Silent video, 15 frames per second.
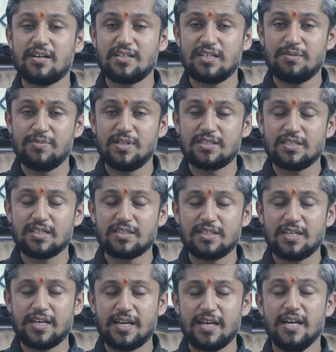आकर के मिल
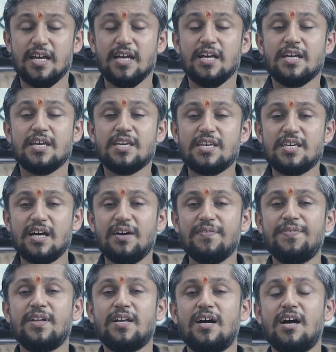सकते हैं या
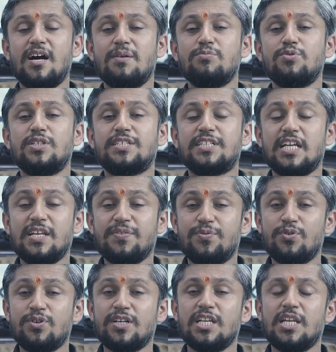फिर आप मुझे
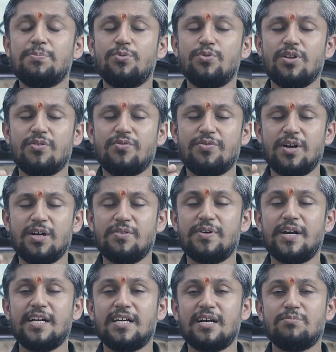टेलीफोनिकली पूरे वर्ल्ड
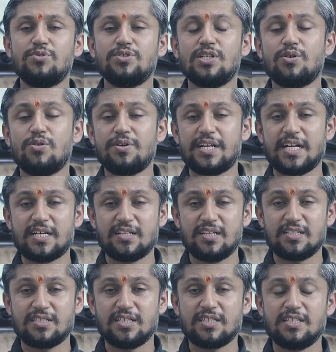वाइड आप मुझे कॉन्टैक्ट
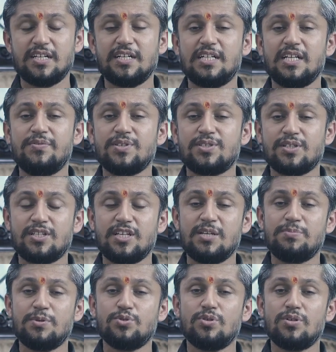कर सकते हैं टीवी
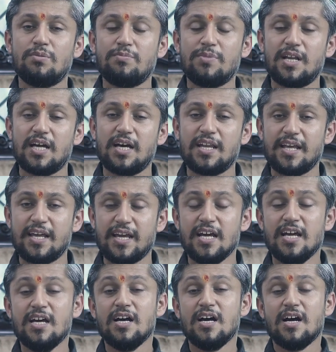स्क्रीन पे जो नंबर आ रहे
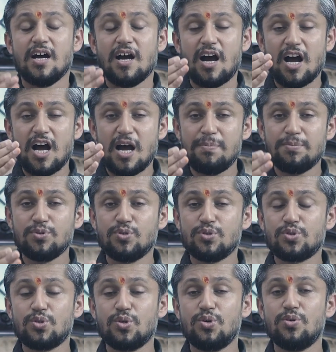हैं आप
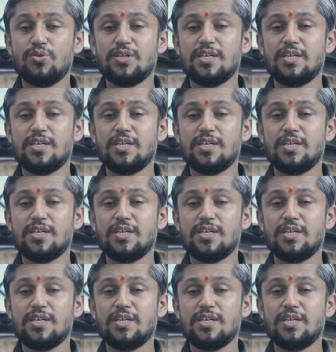दोस्तों